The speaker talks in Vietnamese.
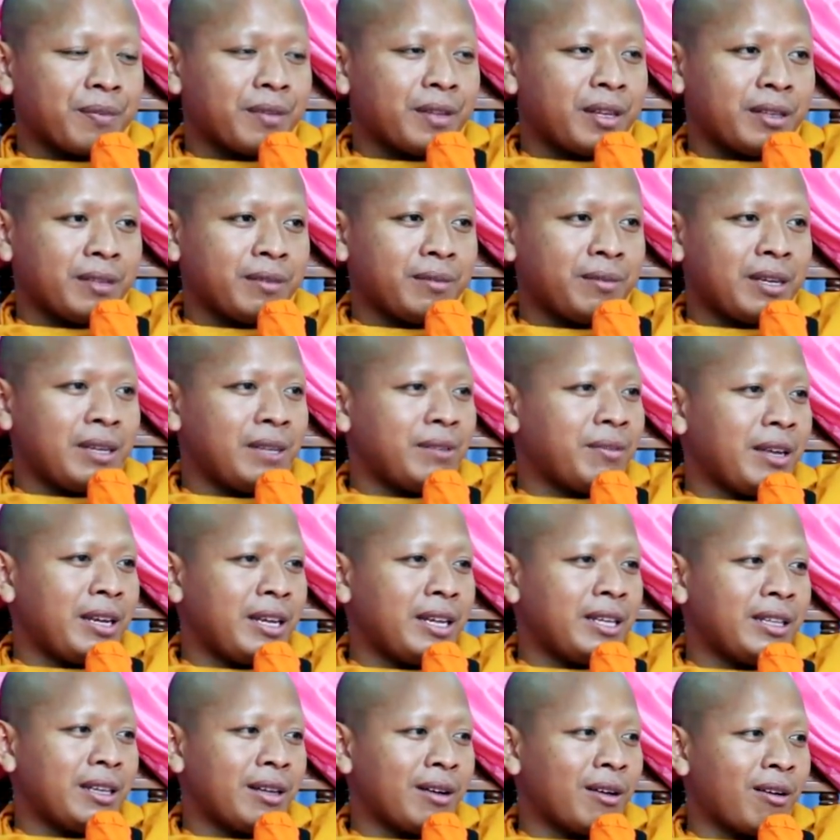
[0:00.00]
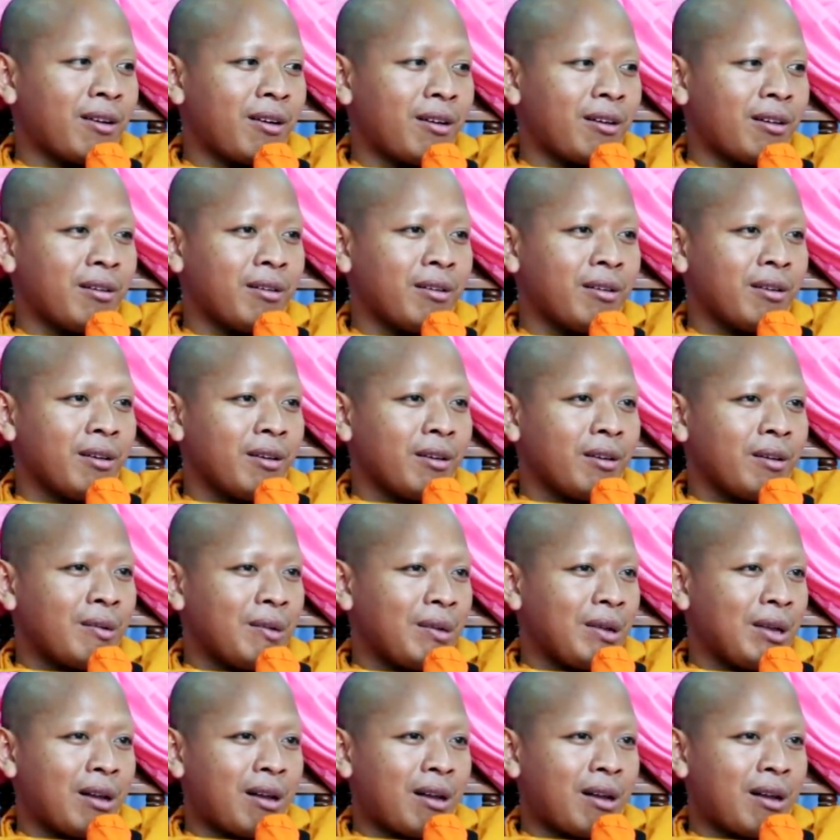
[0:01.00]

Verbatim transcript: chân vây từng ó vì